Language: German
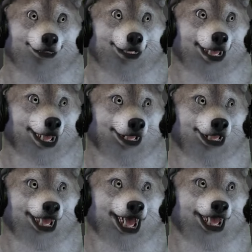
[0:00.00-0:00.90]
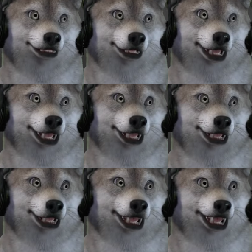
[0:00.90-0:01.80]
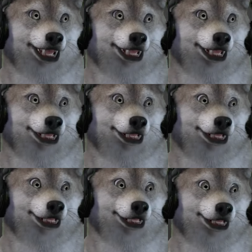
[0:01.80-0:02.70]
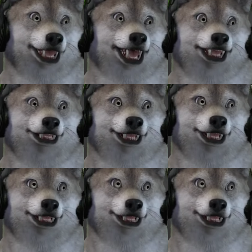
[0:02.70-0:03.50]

Und zwar, nee, äh, Gras.